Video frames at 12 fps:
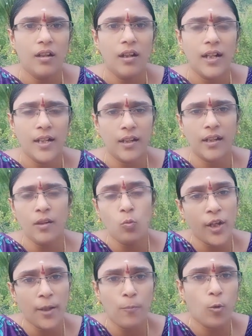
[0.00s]
அதாவது
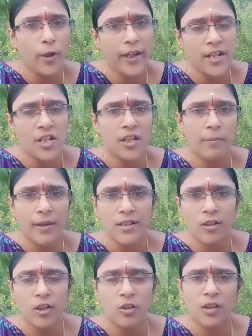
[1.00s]
உயிர் போயிடுச்சு அப்படின்னு
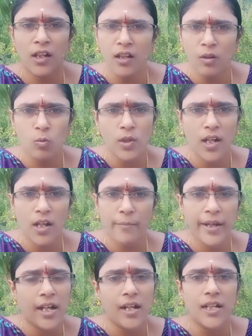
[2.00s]
சொல்லி சொன்னால் உடல் அப்படிங்கிறது